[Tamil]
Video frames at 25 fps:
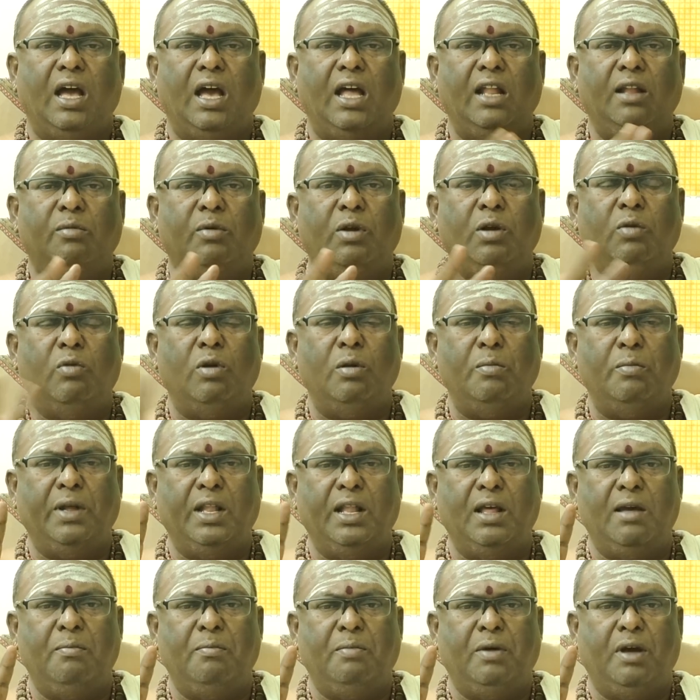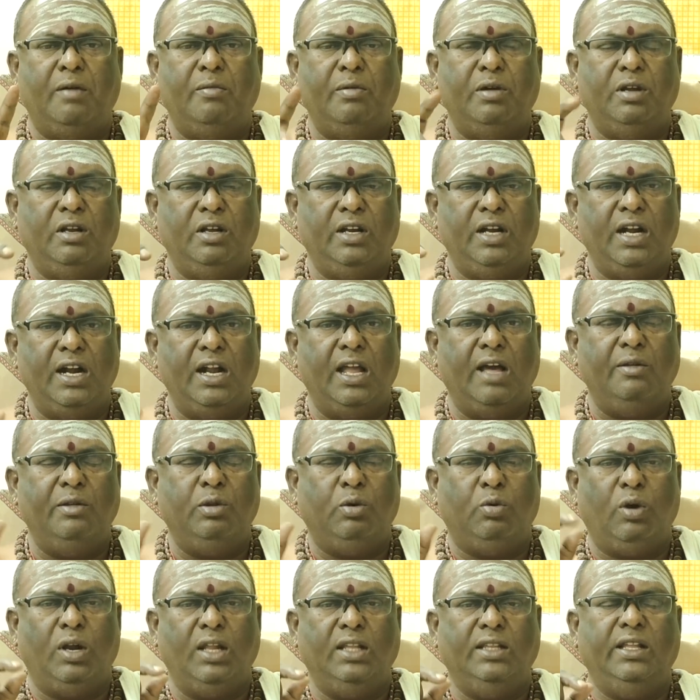அதுபோல் ஒன்பதாம் பாவம்
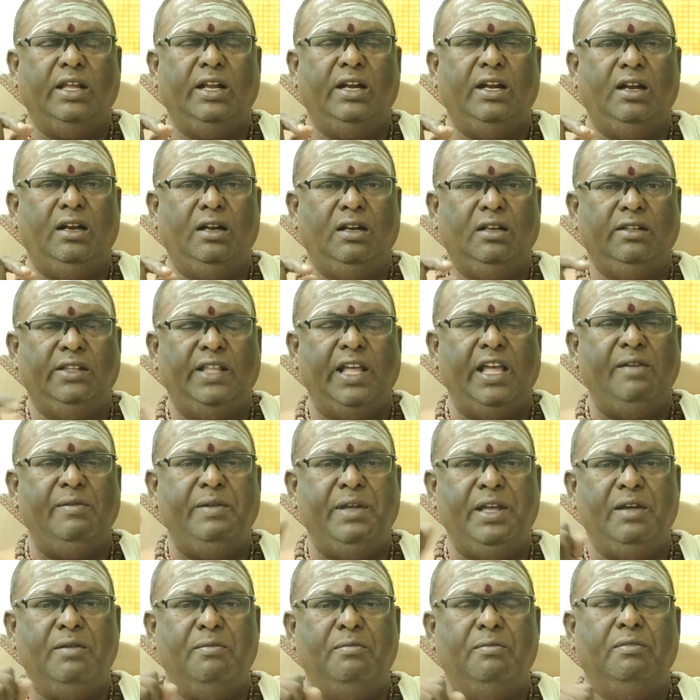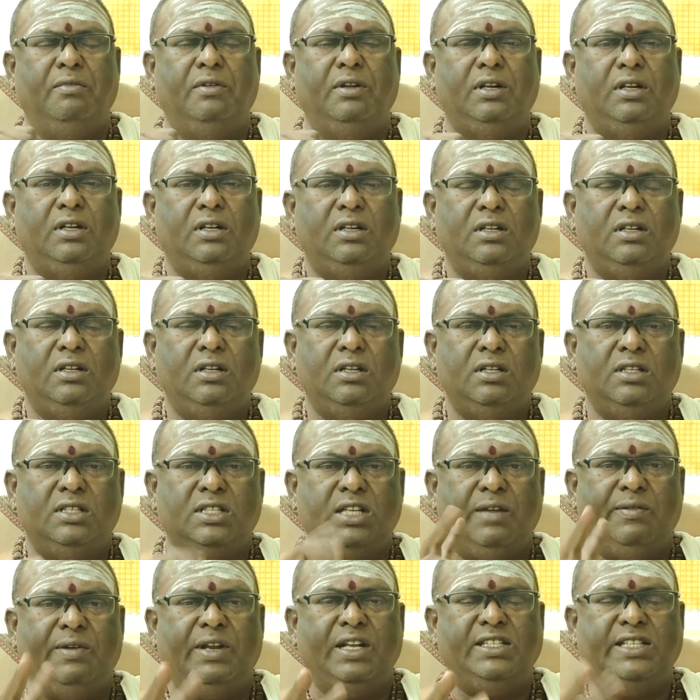ரெண்டாவது குழந்தைகள் தெய்வீகம்
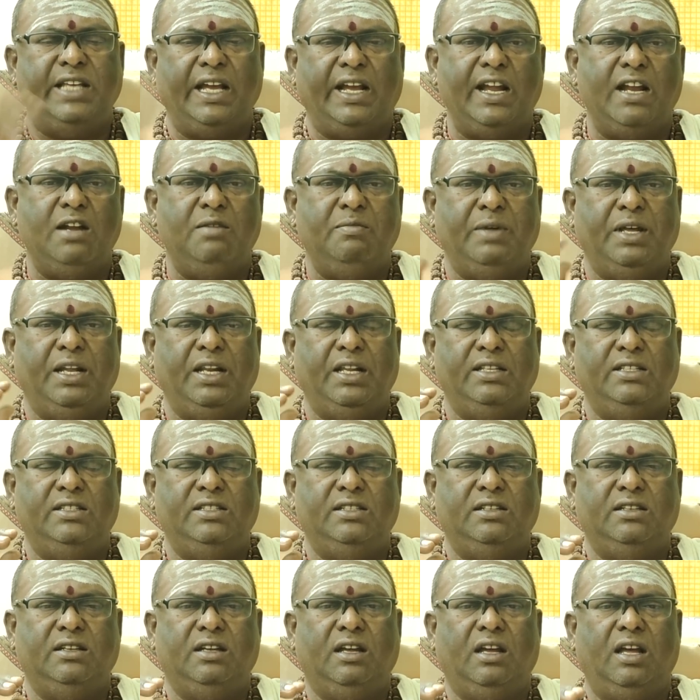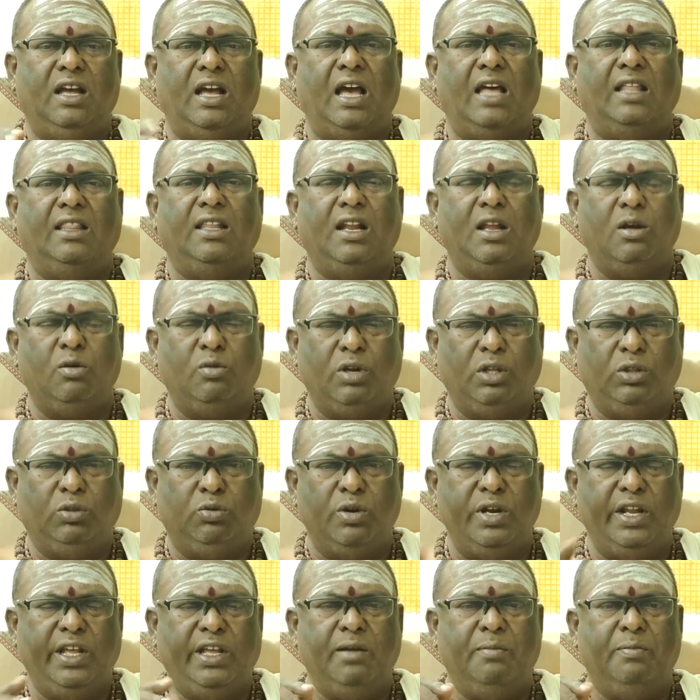சில பேர் செகண்ட் மேரேஜ் அதெல்லாம் கூட
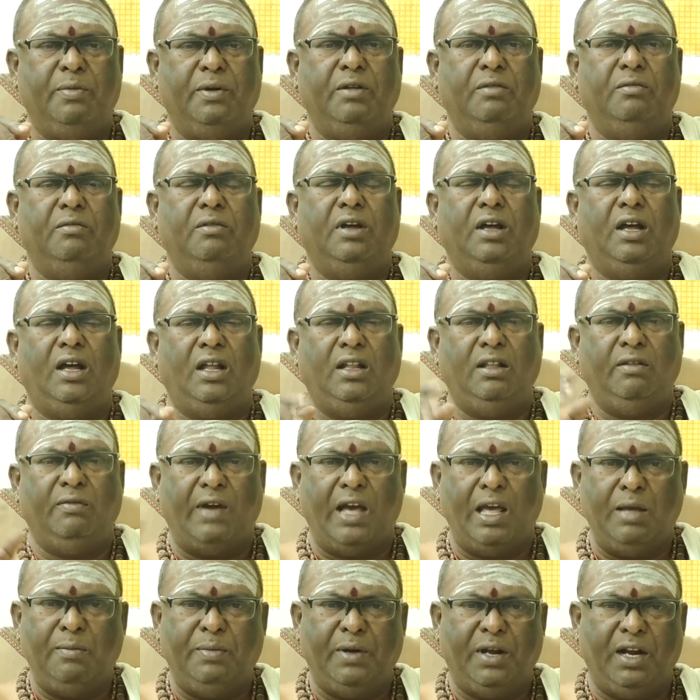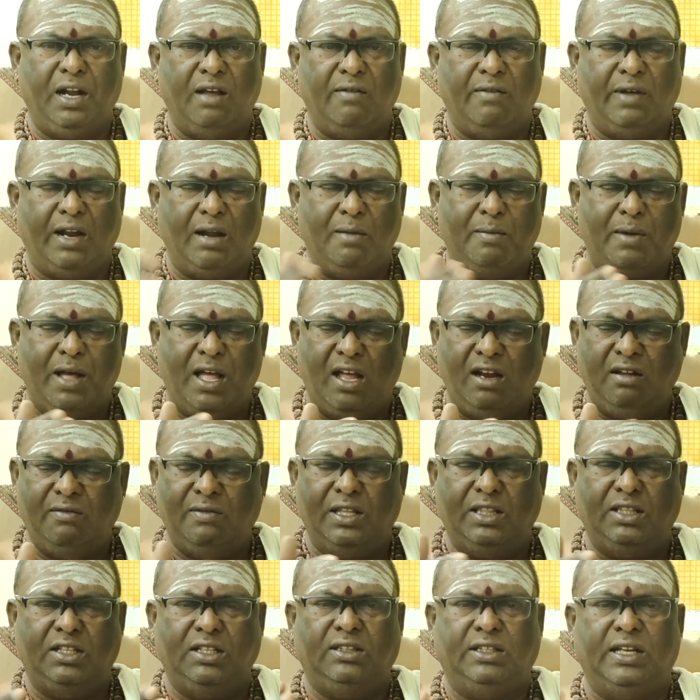துண்டிக்கப்படும் அது வாய்ப்புகள்லாம் வர்ற மாதிரி
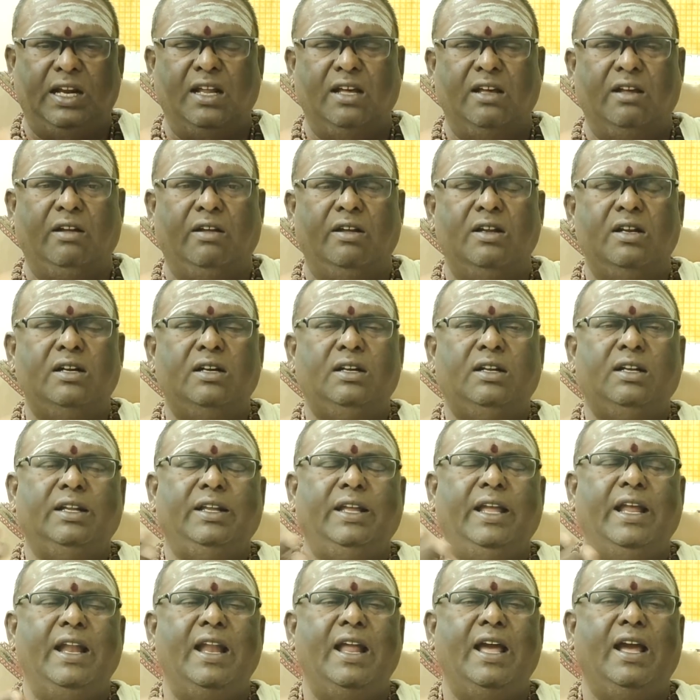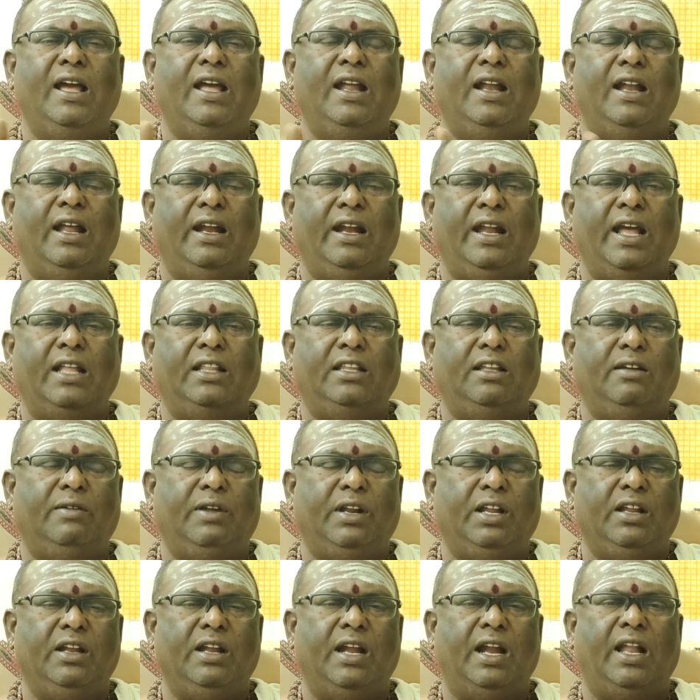வந்து தடங்குறார் என்னங்க நான் நேற்றுக்கு
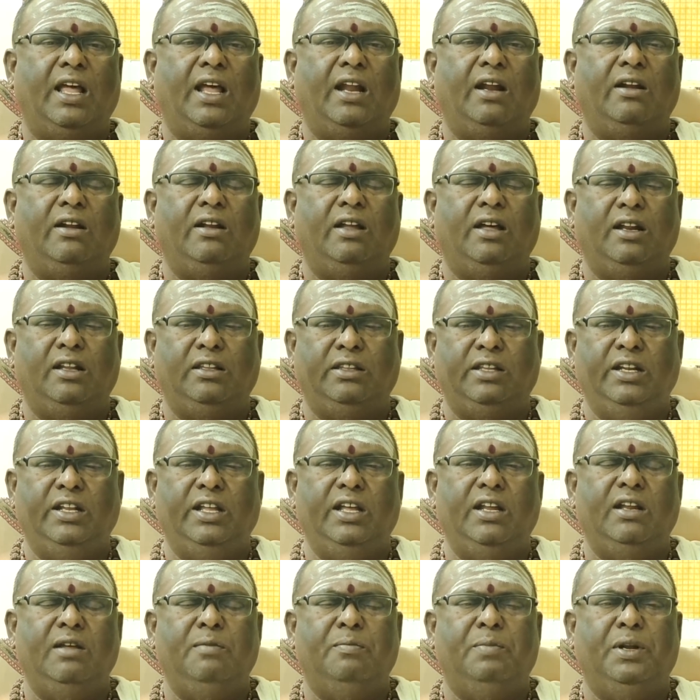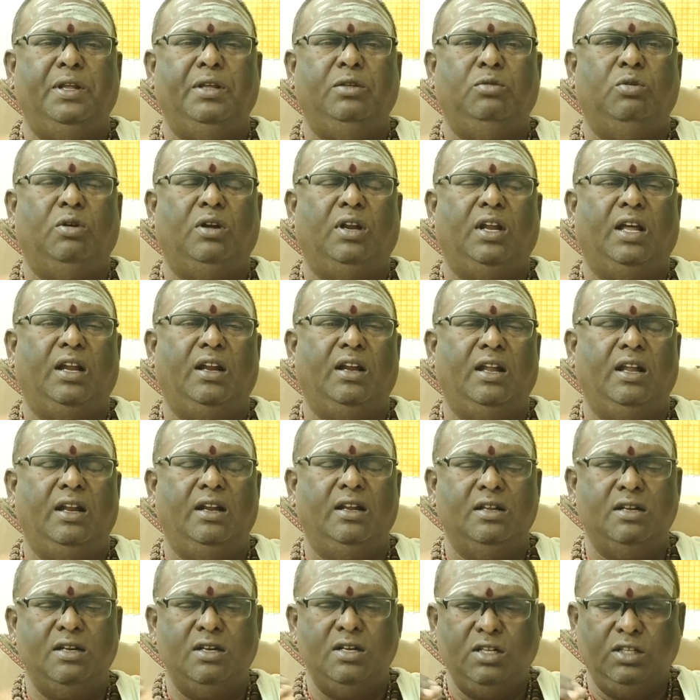வரைக்கும் நல்லா இருக்குனாரு திடீர்னு இப்படி
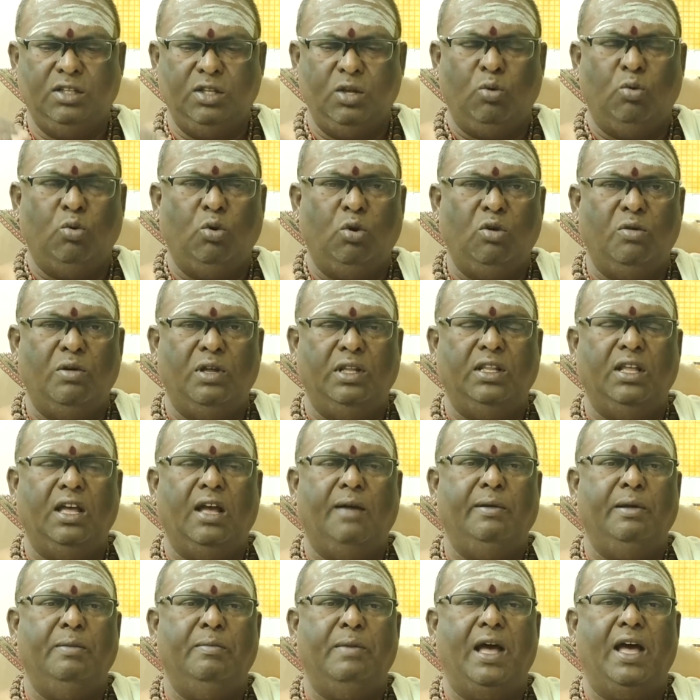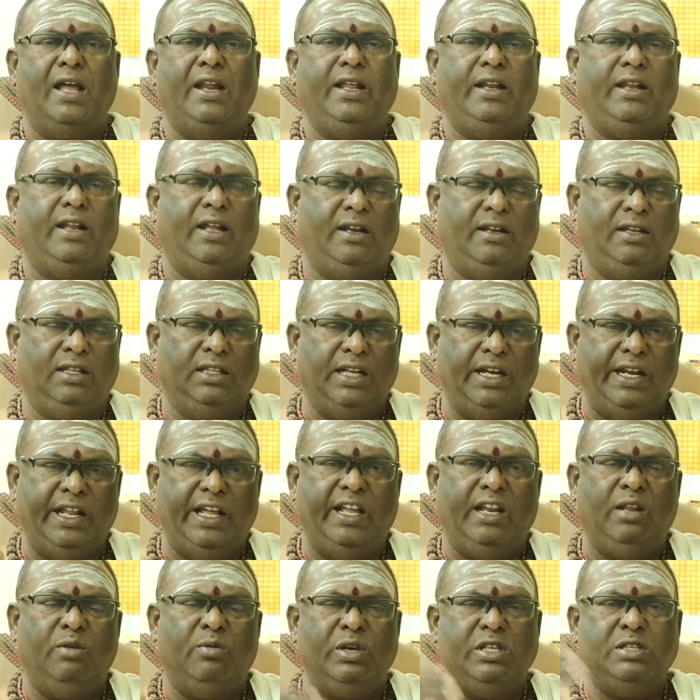சொல்கிறாருனார் இந்த குரு வந்து அப்படி மாறிட்டார் இந்த
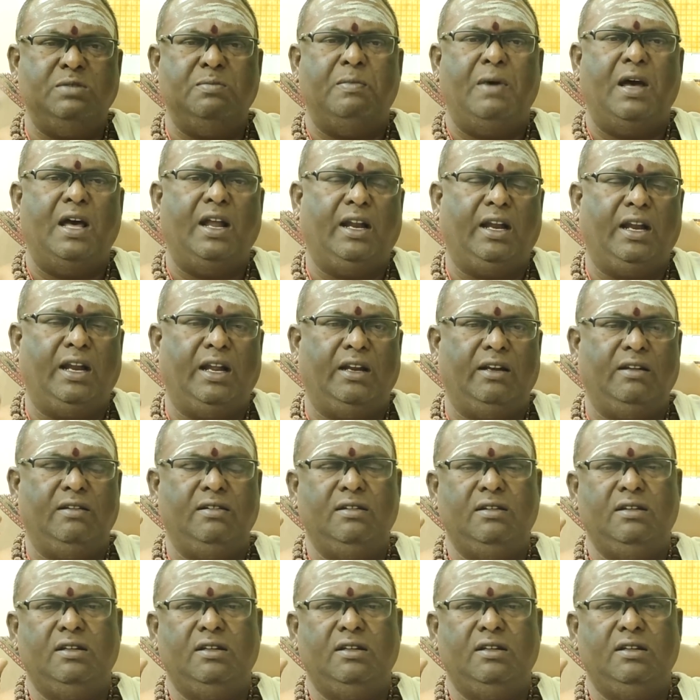டிகிரி வைஸ் மாறுறார்